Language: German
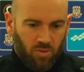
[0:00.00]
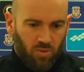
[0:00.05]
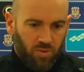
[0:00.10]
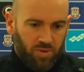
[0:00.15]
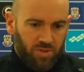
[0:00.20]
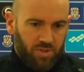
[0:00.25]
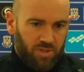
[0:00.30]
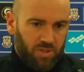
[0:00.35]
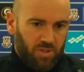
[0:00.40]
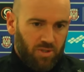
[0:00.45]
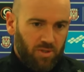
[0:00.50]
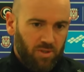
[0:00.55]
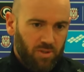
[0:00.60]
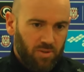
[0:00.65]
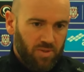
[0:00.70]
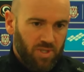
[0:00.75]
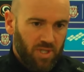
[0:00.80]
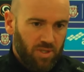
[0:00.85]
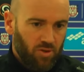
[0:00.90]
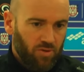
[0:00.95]
und
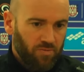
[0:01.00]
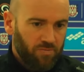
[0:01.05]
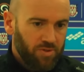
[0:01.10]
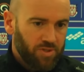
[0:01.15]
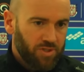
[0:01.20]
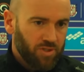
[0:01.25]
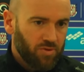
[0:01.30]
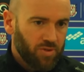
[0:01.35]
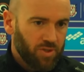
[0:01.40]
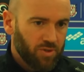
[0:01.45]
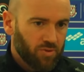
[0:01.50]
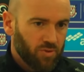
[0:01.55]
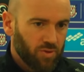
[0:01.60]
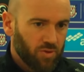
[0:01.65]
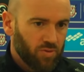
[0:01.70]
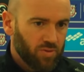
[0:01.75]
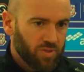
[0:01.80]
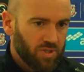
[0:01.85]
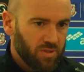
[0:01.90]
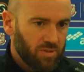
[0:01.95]
äh, dann hoffentlich auch in der
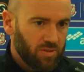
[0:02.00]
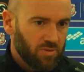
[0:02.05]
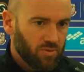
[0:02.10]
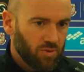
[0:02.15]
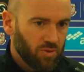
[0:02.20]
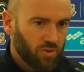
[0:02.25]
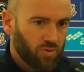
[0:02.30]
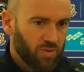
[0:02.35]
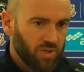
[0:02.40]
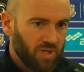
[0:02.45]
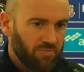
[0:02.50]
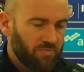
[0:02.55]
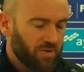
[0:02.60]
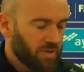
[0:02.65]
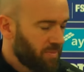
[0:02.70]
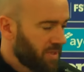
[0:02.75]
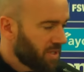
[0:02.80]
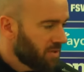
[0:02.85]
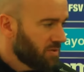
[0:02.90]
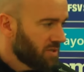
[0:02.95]
Rückrunde, Rückrunde
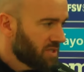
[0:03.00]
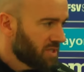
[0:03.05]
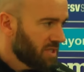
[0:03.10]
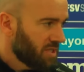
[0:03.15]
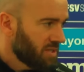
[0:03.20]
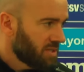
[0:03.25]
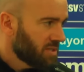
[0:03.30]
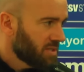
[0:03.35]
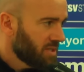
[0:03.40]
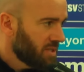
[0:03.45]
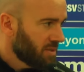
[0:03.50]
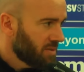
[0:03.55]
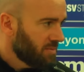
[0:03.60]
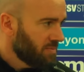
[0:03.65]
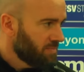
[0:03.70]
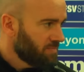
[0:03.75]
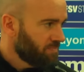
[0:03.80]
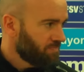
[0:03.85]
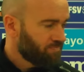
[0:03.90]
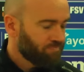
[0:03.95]
einfach mehr Konstanz zeigen.
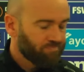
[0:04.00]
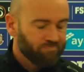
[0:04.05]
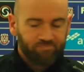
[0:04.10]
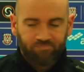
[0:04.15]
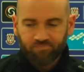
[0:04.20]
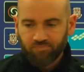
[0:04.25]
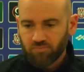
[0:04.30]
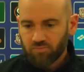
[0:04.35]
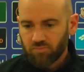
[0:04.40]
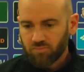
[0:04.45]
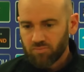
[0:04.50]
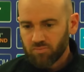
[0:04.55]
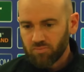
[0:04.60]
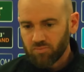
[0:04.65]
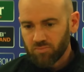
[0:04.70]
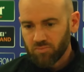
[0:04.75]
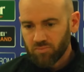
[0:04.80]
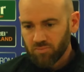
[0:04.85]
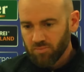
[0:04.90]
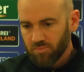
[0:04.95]
Dann
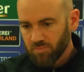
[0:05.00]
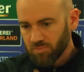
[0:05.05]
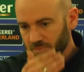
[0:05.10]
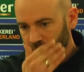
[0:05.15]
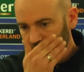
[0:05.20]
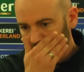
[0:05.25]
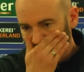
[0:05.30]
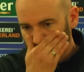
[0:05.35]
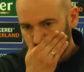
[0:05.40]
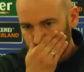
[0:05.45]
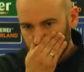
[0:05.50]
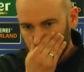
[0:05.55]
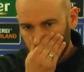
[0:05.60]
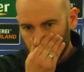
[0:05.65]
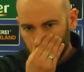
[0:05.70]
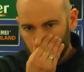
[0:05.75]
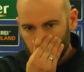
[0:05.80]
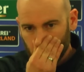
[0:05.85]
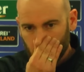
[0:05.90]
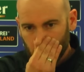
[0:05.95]
danke dir bis
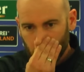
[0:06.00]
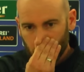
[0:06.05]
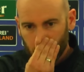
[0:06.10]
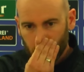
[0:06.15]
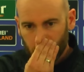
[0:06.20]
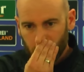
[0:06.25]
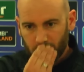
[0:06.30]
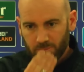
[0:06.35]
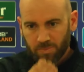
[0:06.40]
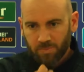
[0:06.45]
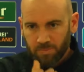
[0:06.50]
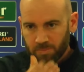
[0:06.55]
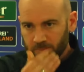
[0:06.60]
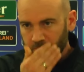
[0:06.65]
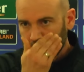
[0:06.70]
hierhin. Kommen wir zu euren